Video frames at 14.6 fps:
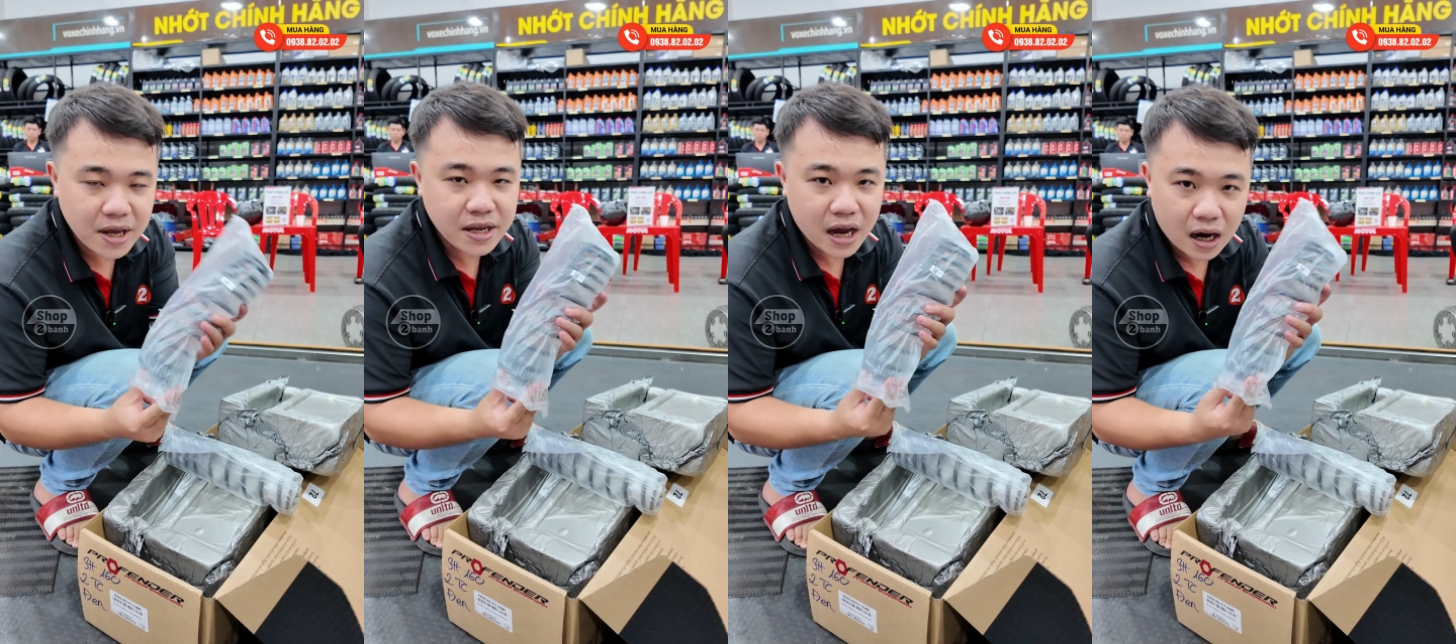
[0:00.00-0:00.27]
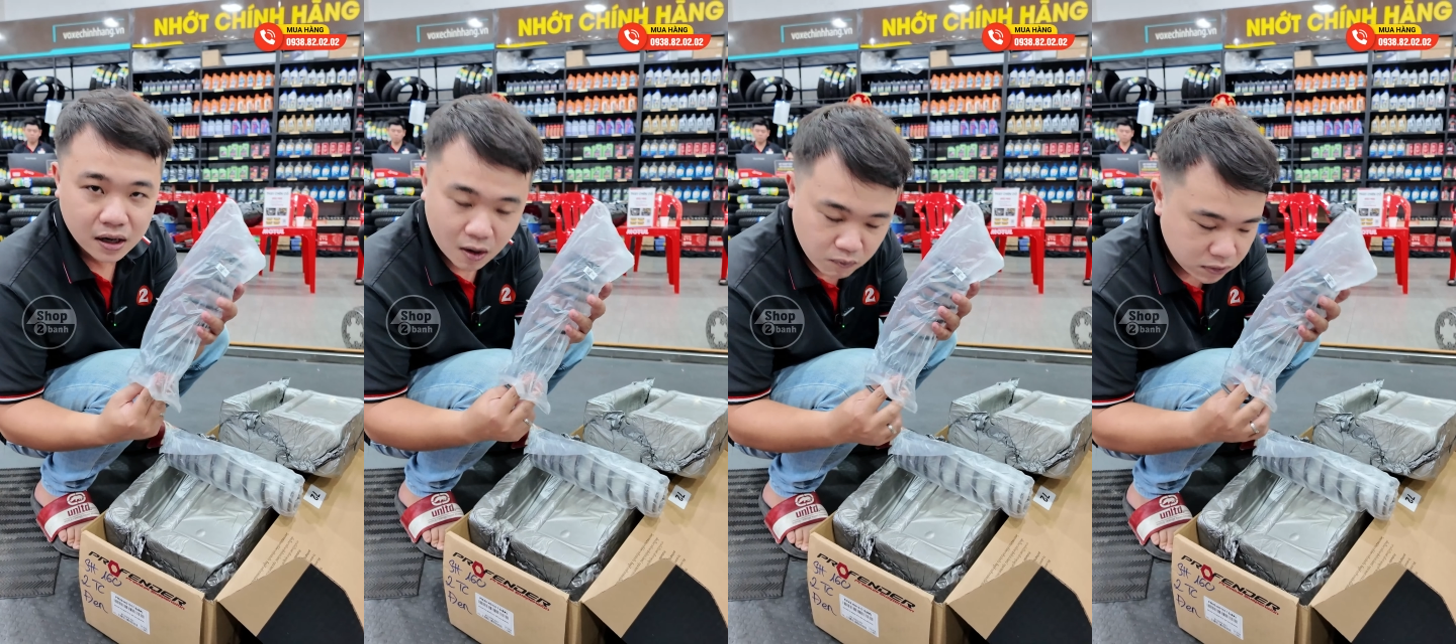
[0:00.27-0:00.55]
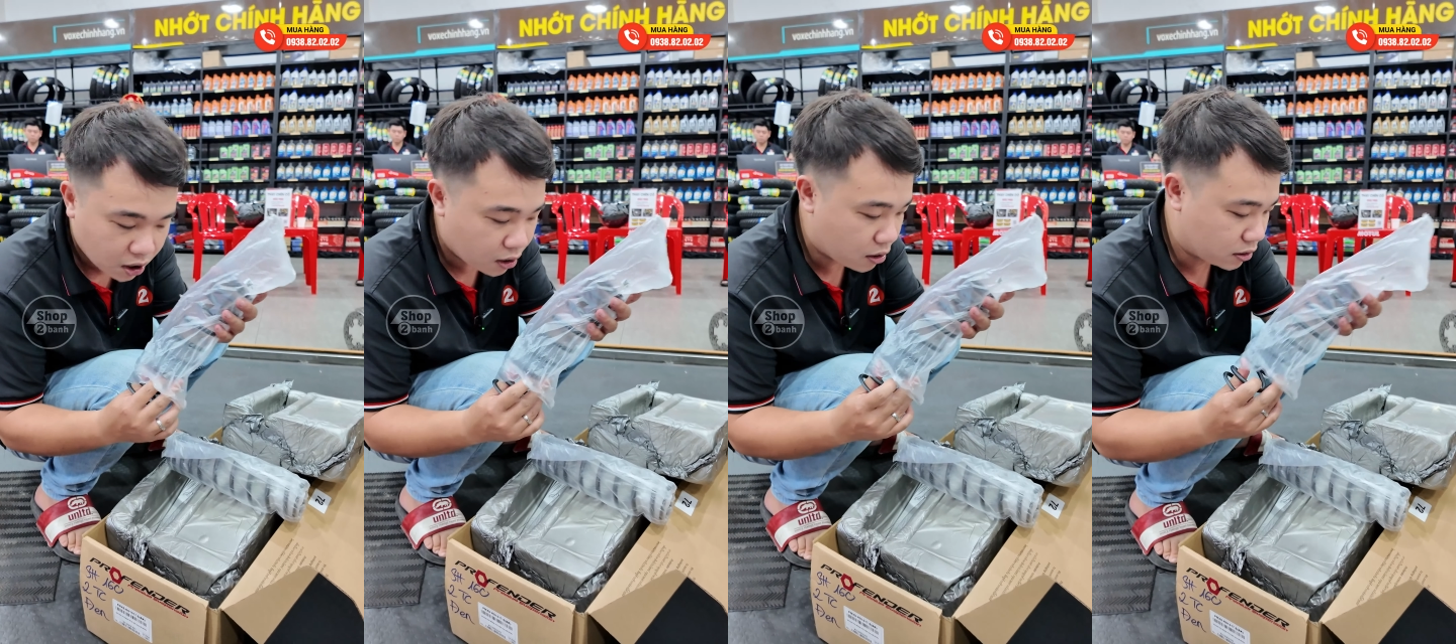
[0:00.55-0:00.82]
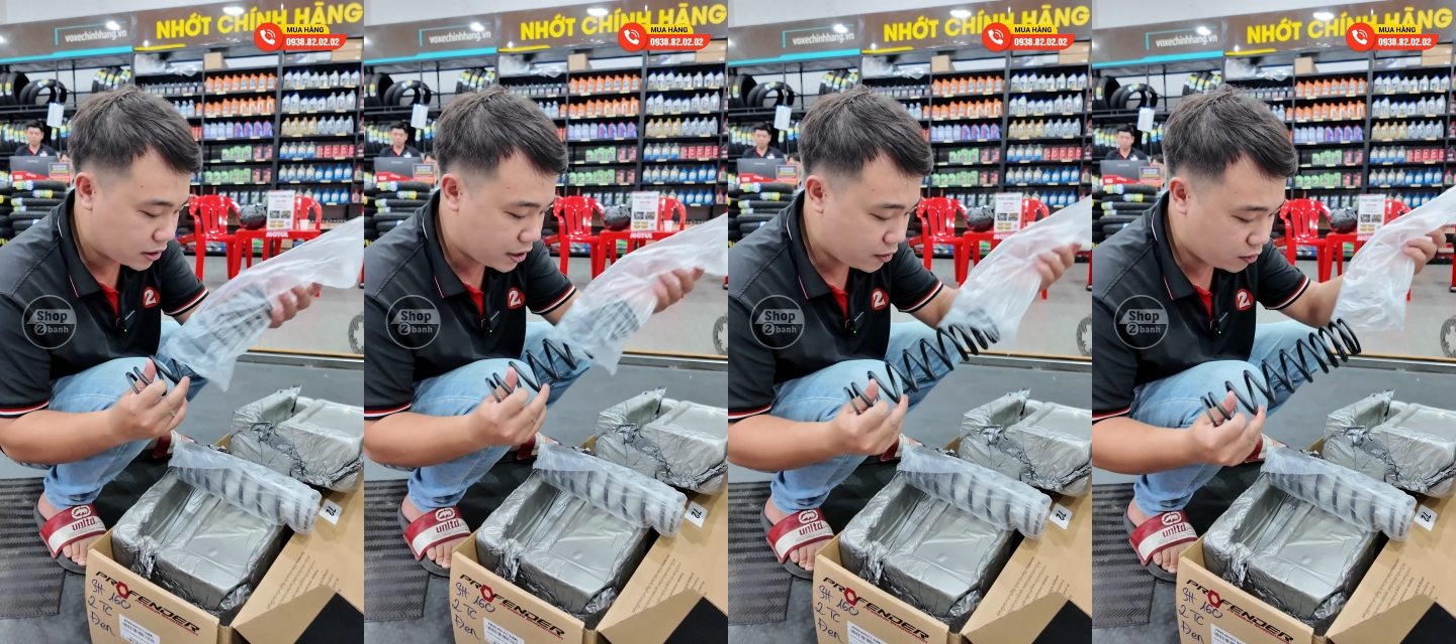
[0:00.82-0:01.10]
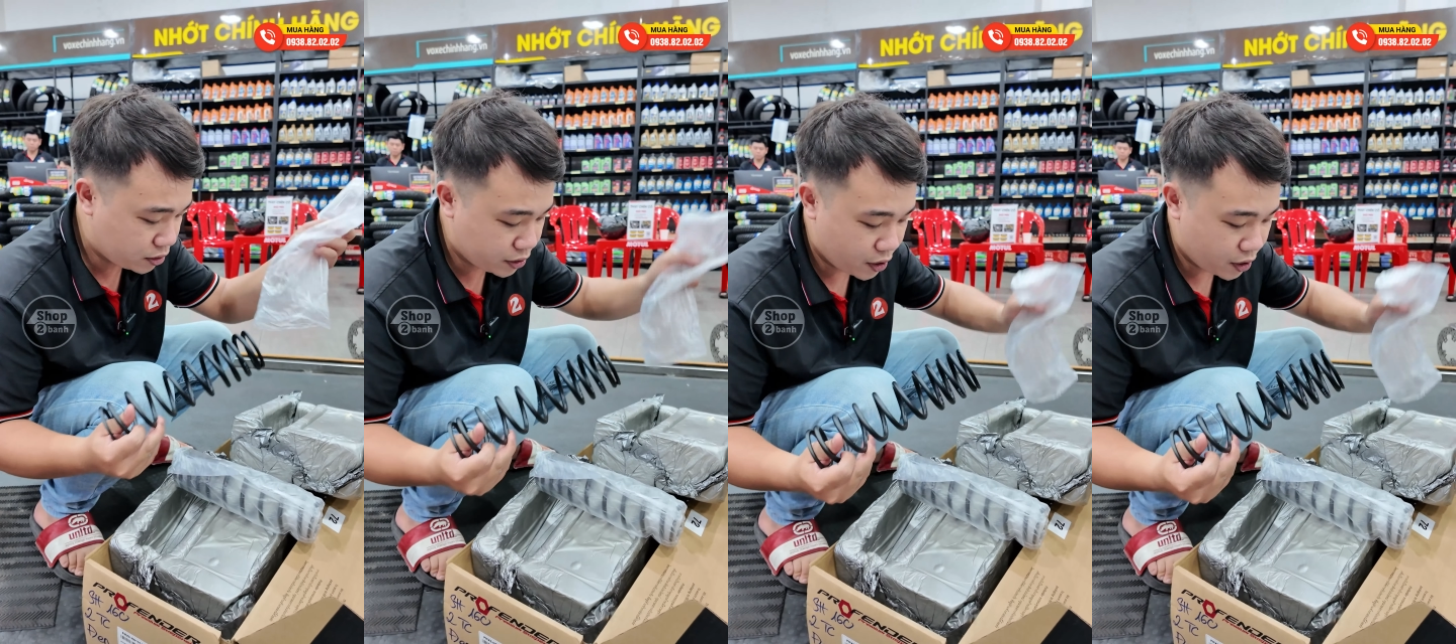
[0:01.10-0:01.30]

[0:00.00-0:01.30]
bây giờ thông thường đều